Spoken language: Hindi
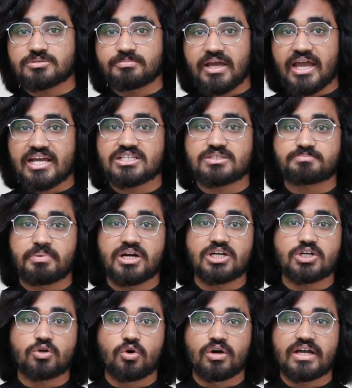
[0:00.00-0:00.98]
उसमें
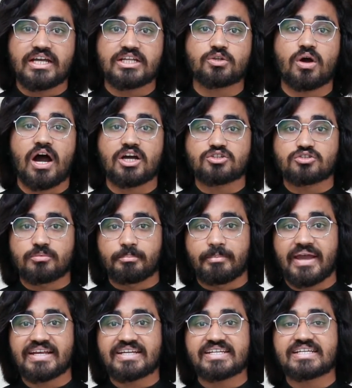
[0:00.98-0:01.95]
एक्सपर्ट होंगे तो
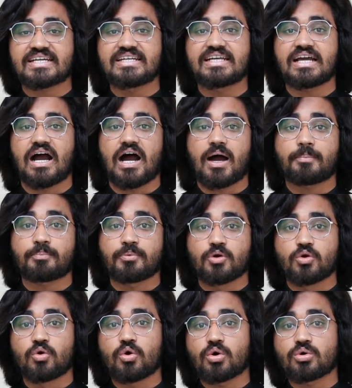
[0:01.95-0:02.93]
ऑटोमेटिकली आप
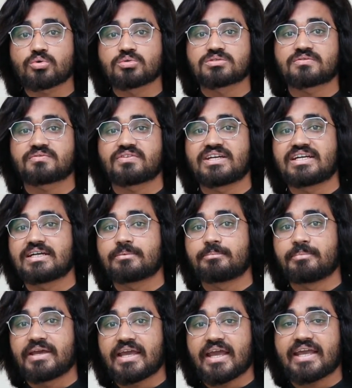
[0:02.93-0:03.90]
लोग उस फील्ड
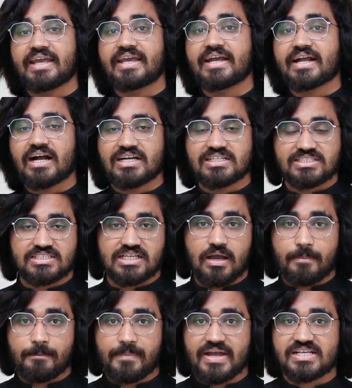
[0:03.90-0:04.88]
में एक
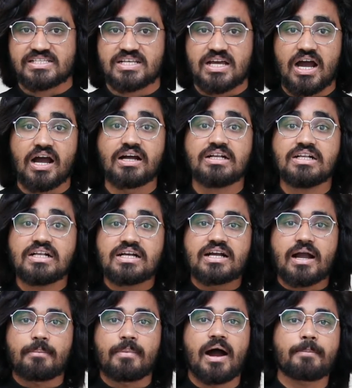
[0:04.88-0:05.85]
अच्छा पैसा
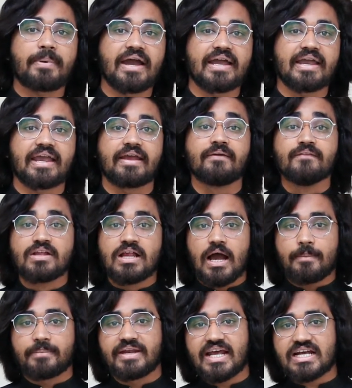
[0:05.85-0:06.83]
कमा पाएंगे
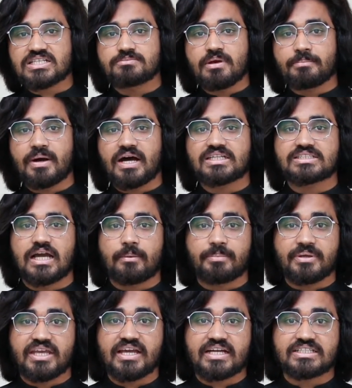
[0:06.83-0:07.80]
अब नेक्स्ट मैं बात यहां
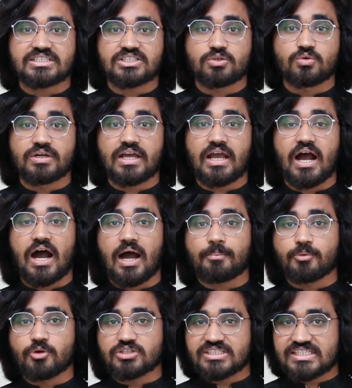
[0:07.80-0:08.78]
पर यह करते चलूँ कि
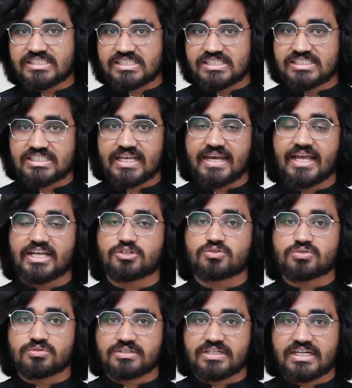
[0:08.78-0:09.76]
आप लोग चाहे टीचर हैं
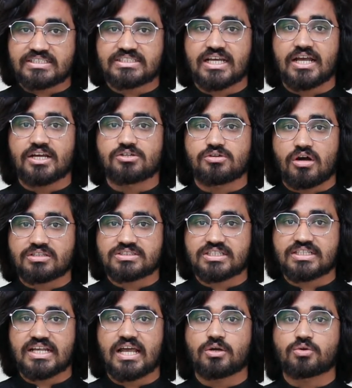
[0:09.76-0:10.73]
स्टूडेंट्स हैं
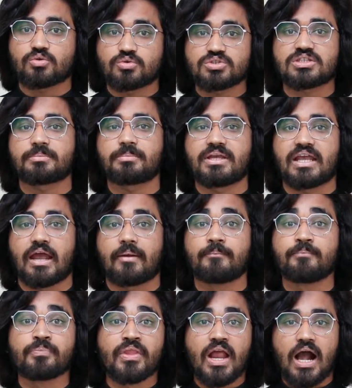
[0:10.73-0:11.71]
डॉक्टर हैं कुछ भी हैं
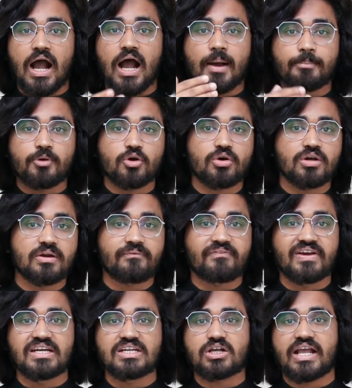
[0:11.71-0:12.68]
आप लोगों ने
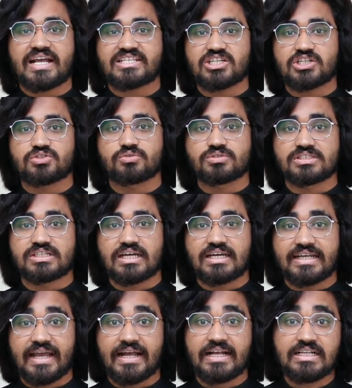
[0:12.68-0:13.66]
फील्ड कैसे चूज
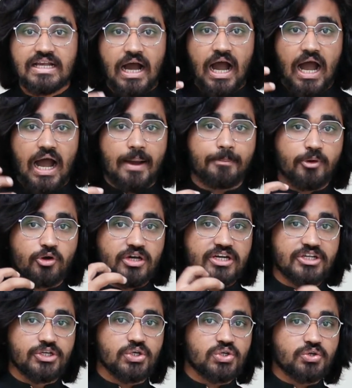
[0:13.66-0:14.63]
करनी है आप लोगों
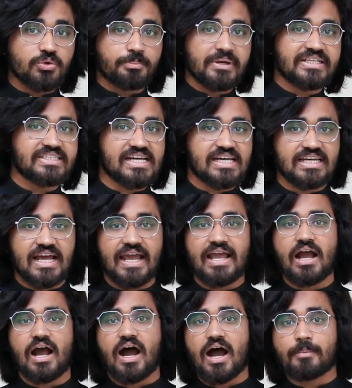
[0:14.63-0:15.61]
ने यूट्यूब पे जाना
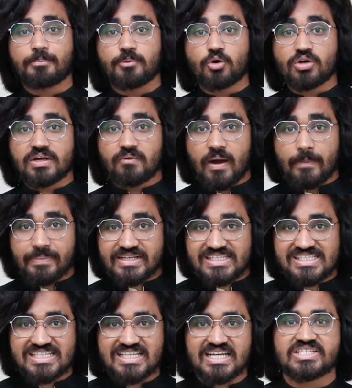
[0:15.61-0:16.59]
है आप लोगों ने वहां पे
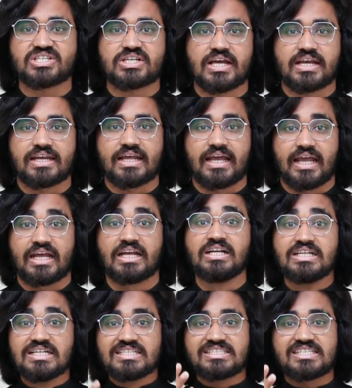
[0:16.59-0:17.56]
सर्च करना है
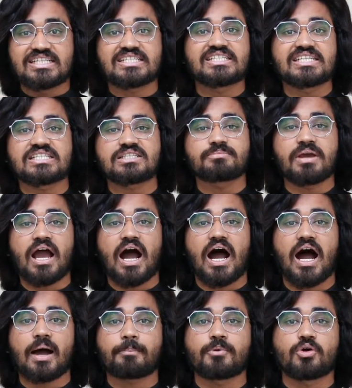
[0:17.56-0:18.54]
जिस चीज में
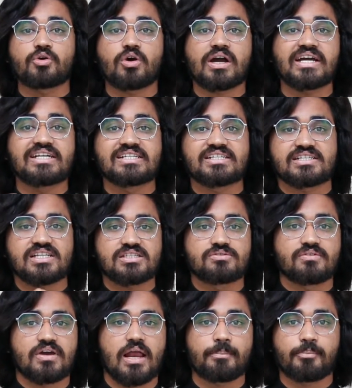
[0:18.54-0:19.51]
आप लोगों का इंटरेस्ट
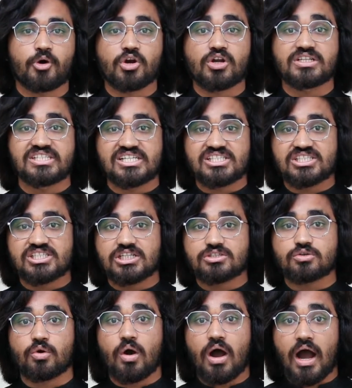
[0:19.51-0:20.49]
डेवलप हो रहा है जिस
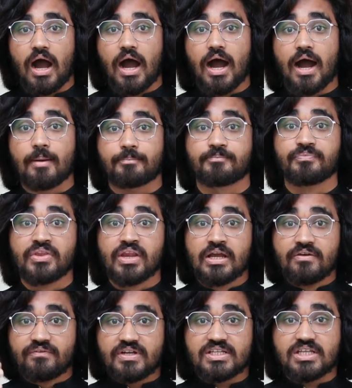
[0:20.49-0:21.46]
चीज को आप
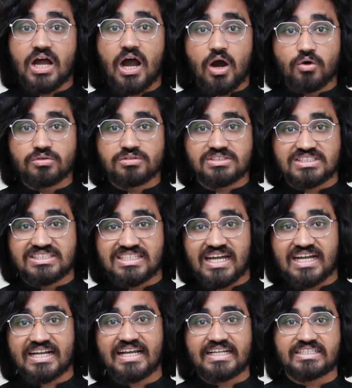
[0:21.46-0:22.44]
विदाउट
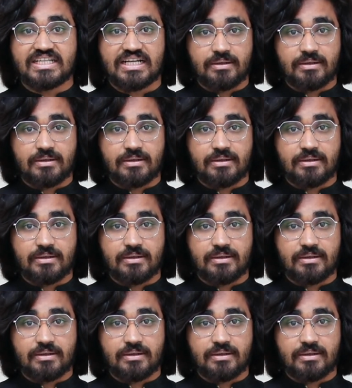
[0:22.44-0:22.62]
थके